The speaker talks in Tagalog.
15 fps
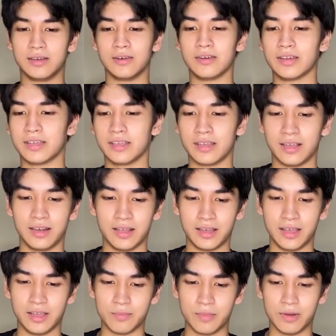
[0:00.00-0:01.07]
Okay, pala
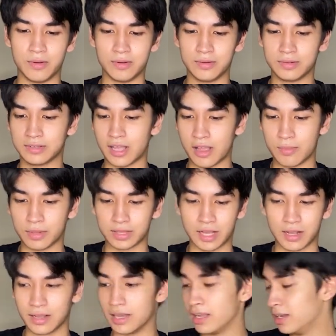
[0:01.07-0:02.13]
ayaw maho. Ayaw
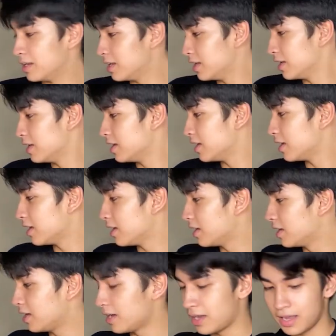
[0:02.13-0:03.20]
matanggal.
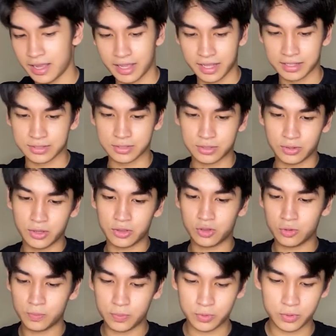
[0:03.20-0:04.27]
Ayan, so
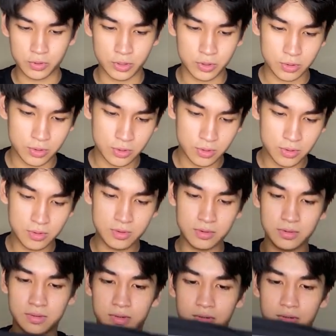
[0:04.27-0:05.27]
ito po yung